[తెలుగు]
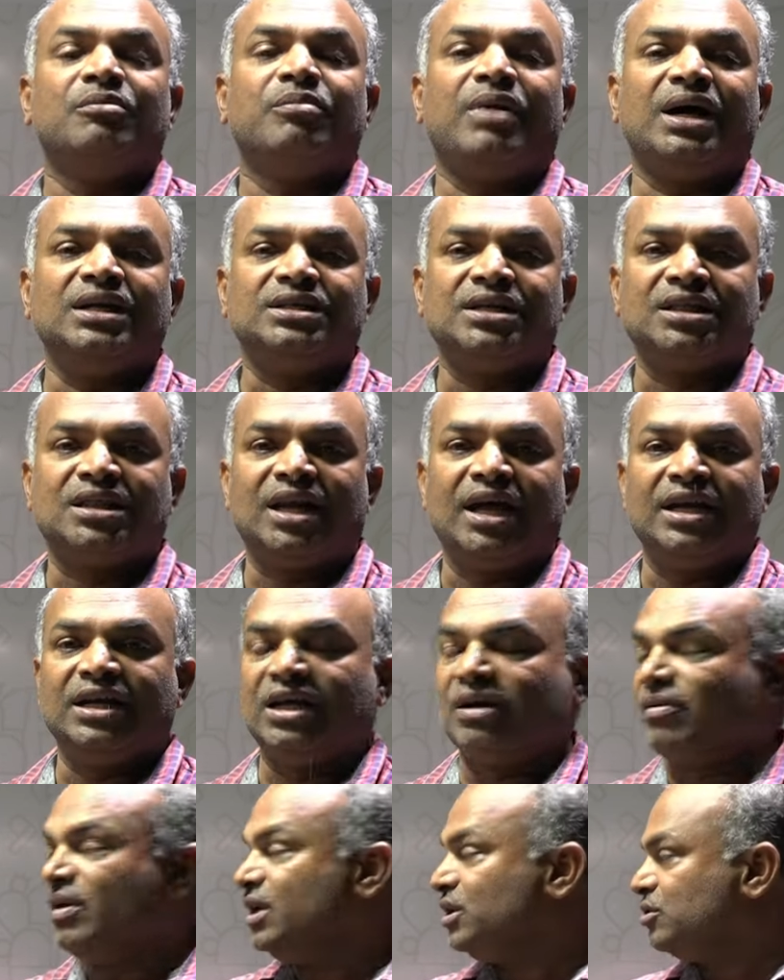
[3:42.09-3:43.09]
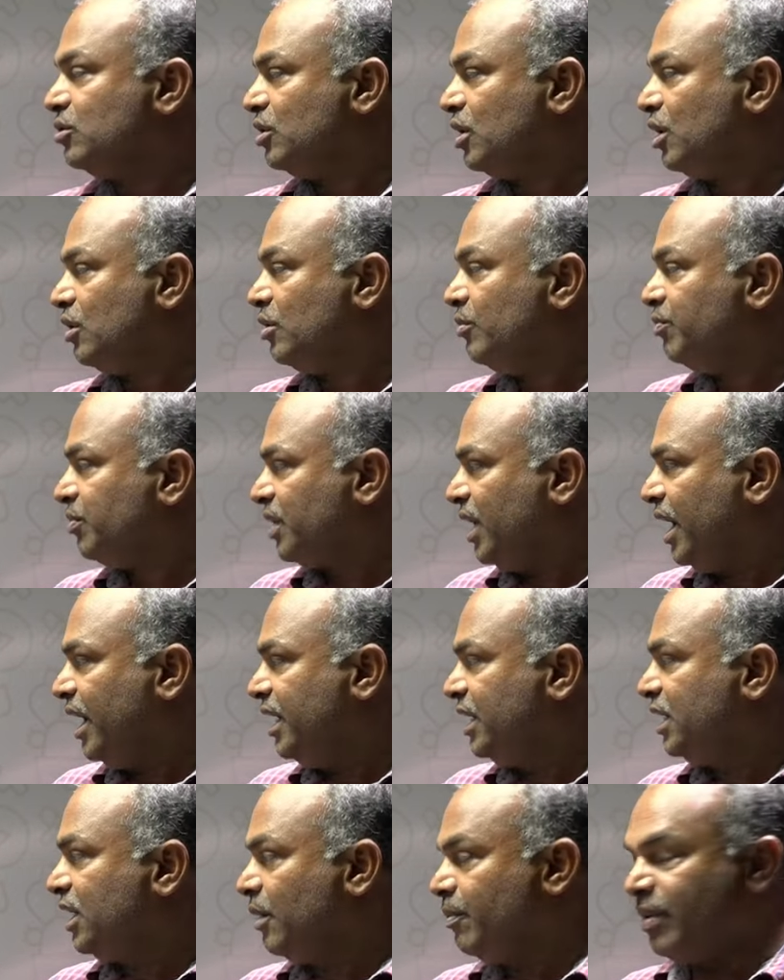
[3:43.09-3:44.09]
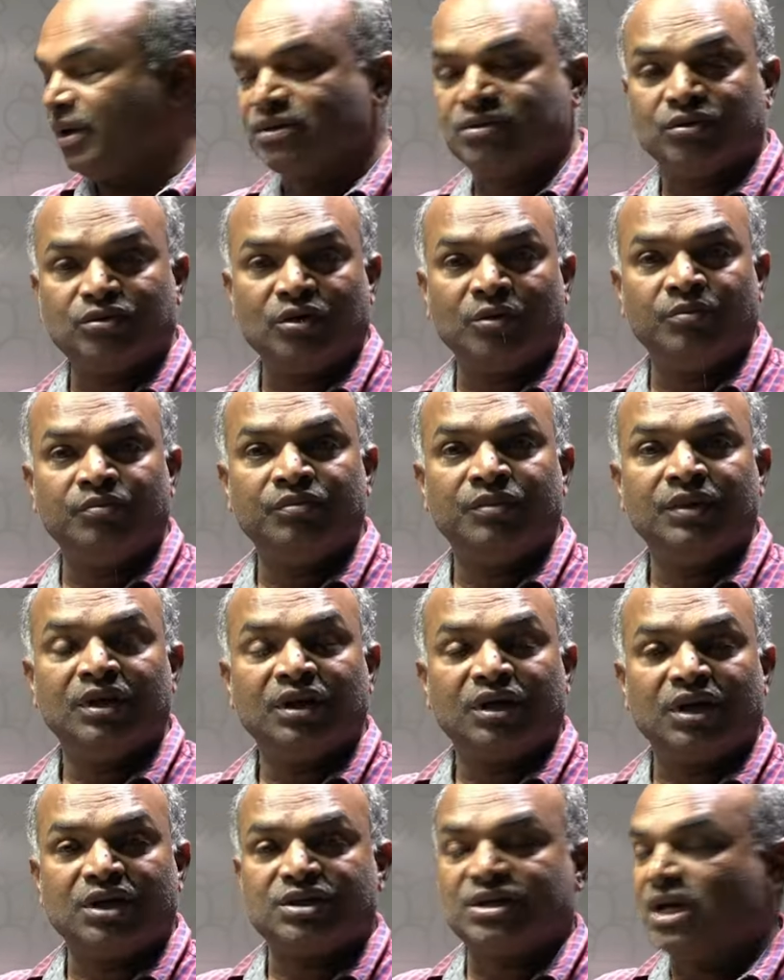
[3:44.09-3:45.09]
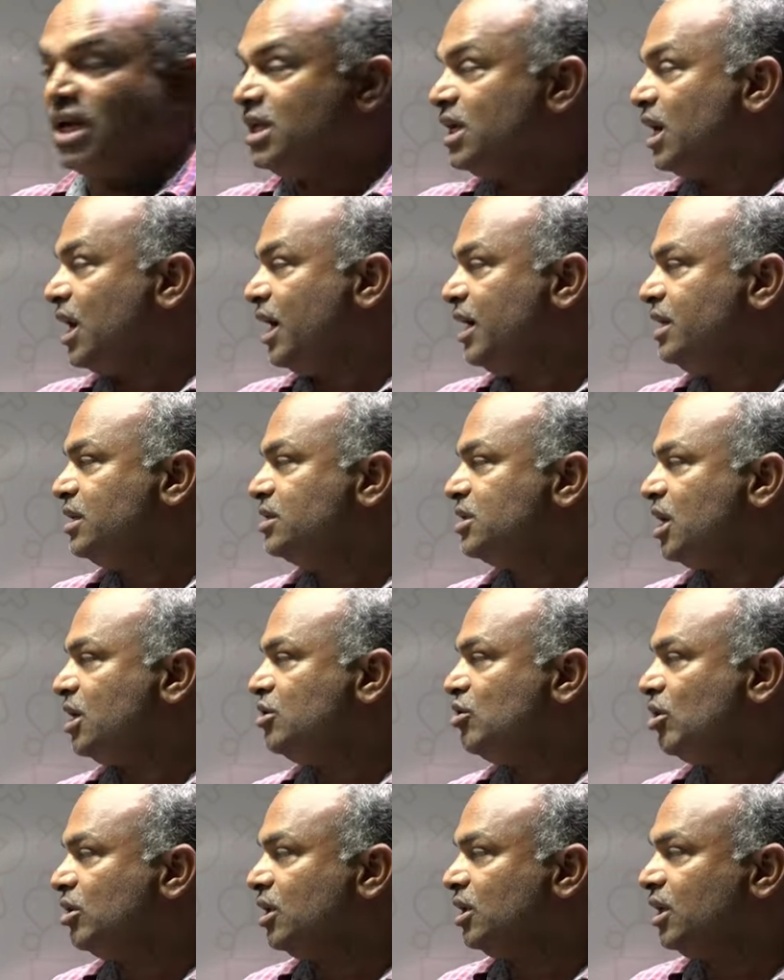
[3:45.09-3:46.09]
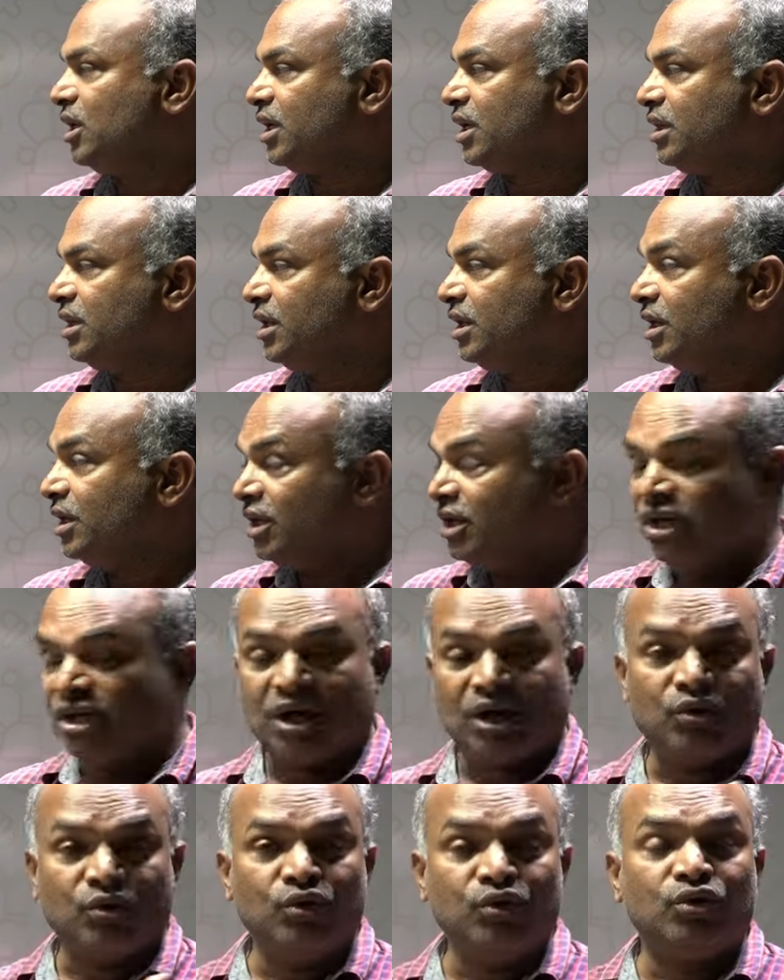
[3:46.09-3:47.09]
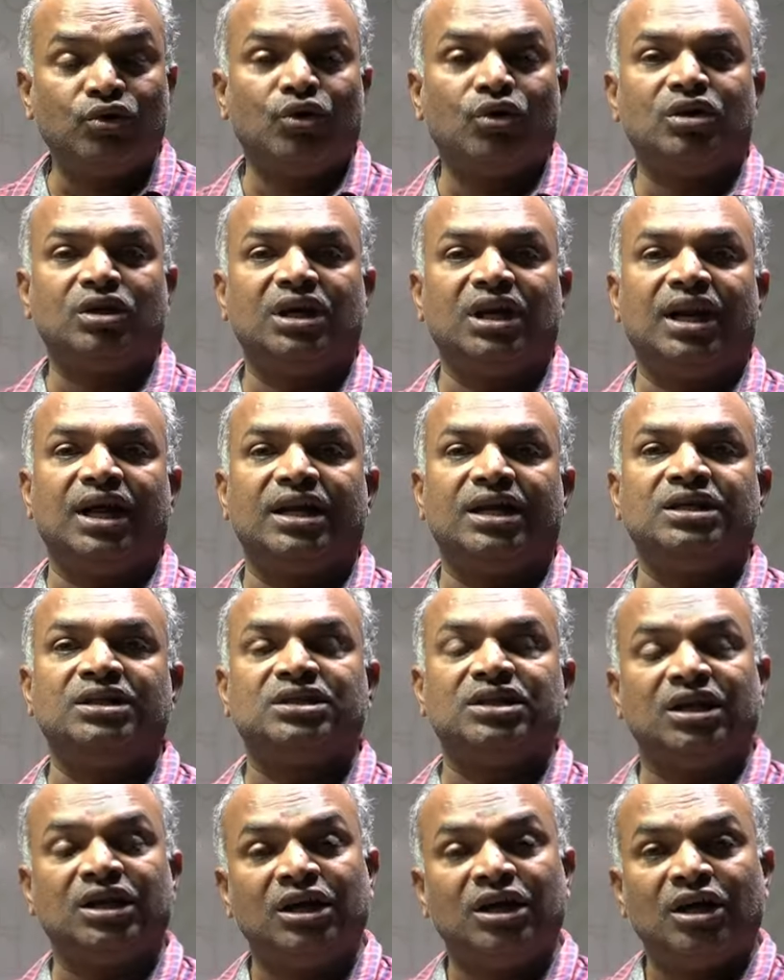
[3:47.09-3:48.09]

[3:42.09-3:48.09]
బాధ్యతలు ఆయన నిర్వహిస్తున్నారు ఆయనకి ప్రస్తుతం కృష్ణా జిల్లా ఇన్ఛార్జ్ హోదా దక్కింది ఇక గుంటూరు జిల్లా నుంచి